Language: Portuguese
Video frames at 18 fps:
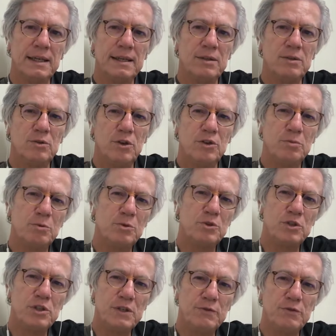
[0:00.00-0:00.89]
Dois
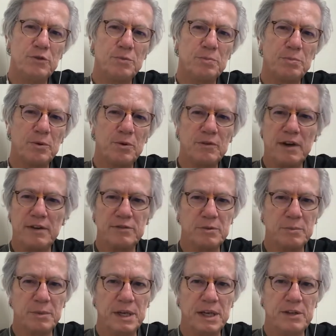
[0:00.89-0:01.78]
motivos,
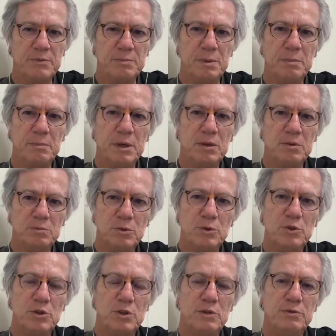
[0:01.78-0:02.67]
provavelmente. Primeiro, um
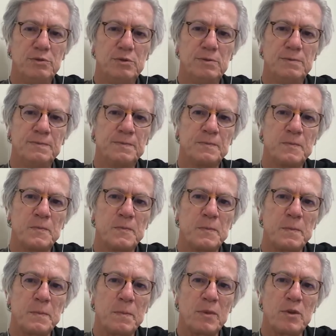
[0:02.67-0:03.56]
motivo
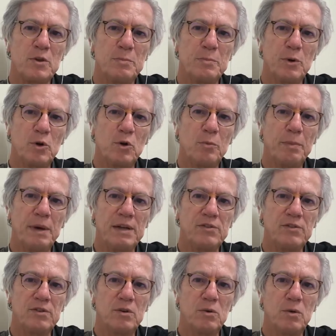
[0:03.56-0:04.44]
de
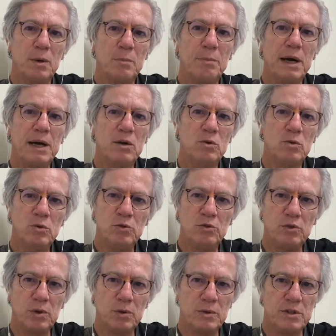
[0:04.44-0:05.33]
preocupação com a
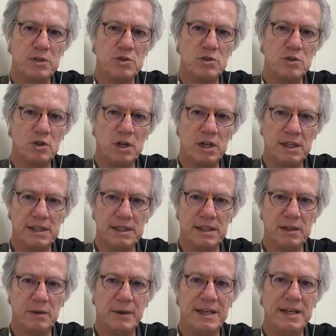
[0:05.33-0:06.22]
bagunça, com a
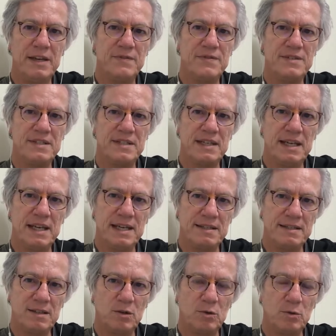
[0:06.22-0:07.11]
desordem, com a
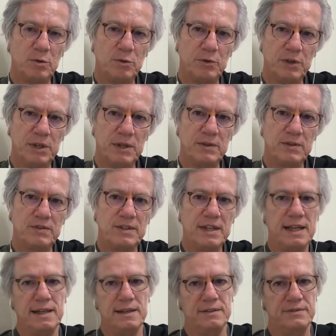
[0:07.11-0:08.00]
ineficiência do governo, que
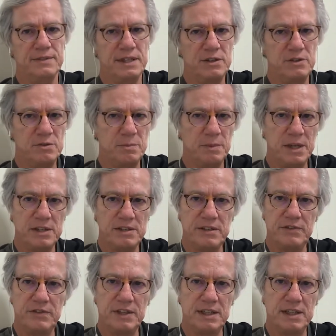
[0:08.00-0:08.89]
está,
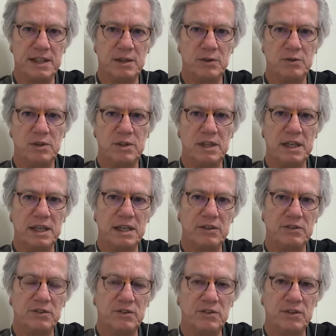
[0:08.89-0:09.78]
evidentemente, afetando os
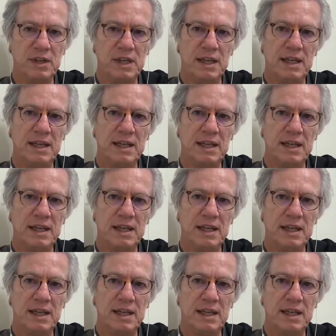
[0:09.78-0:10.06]
interesses